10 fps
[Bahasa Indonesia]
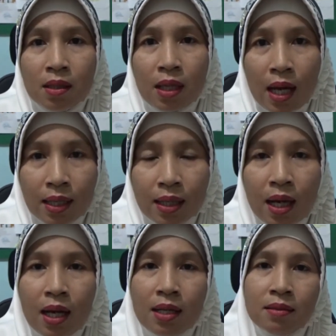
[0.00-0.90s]

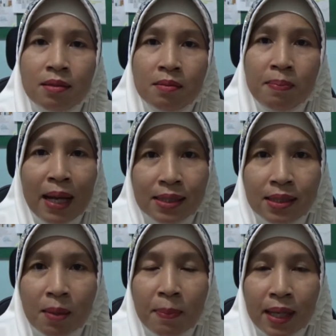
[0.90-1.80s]
keadaan
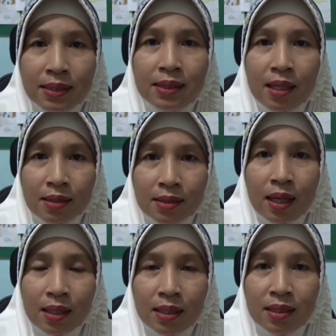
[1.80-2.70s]
pelajar-pelajar
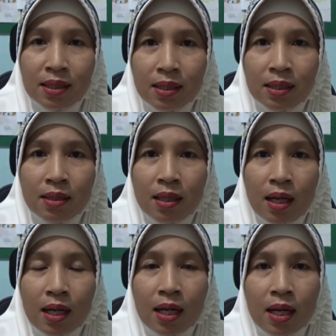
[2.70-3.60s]
saat ini,
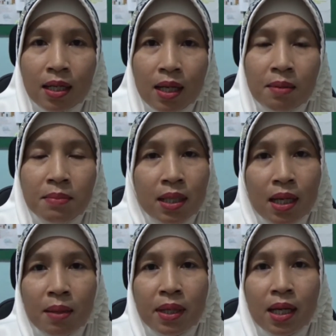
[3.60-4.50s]
anak-anak
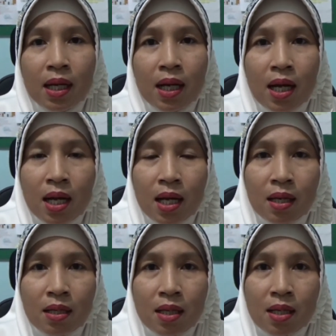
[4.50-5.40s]
bila mereka
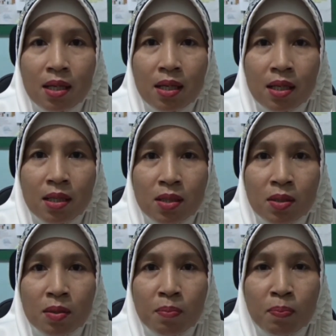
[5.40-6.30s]

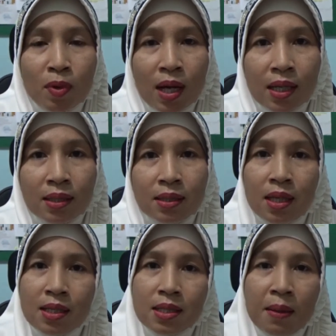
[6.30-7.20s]

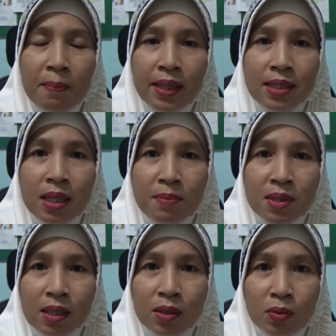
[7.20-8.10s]
pulangnya sampai jam
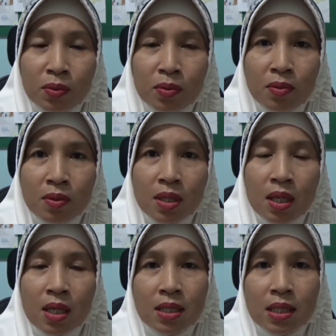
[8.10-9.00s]

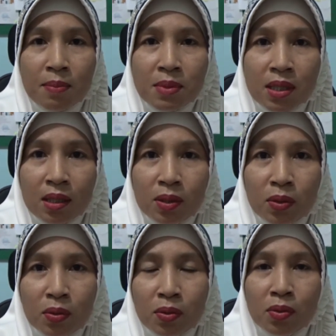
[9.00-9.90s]
1, jam 1
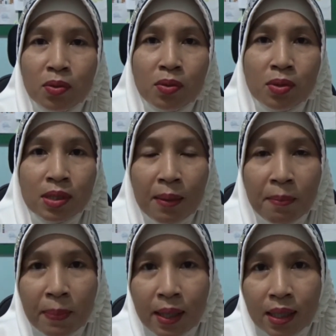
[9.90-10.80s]

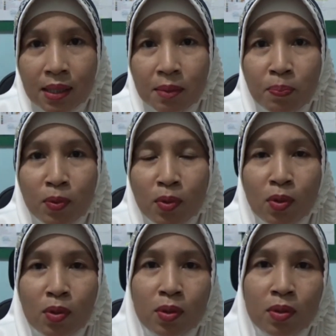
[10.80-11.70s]
sampai
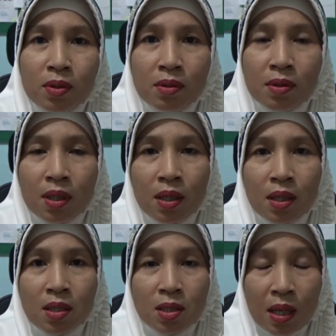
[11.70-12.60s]
pukul
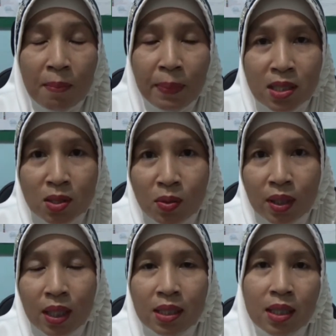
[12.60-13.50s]
sampai
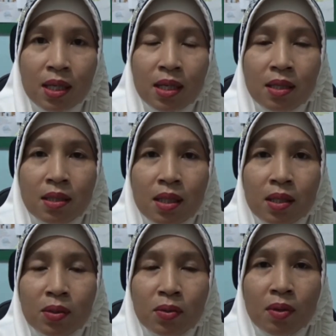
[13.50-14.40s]
sorenya
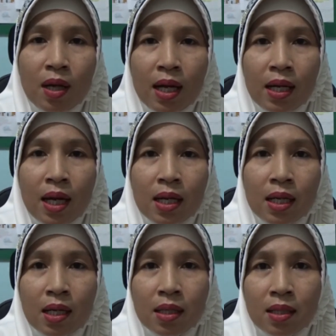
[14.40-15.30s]
yaitu
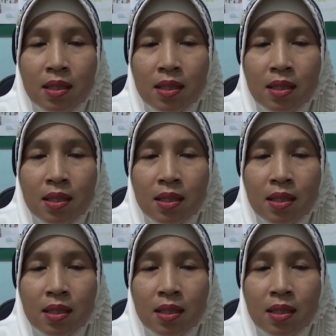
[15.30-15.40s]
anak-anak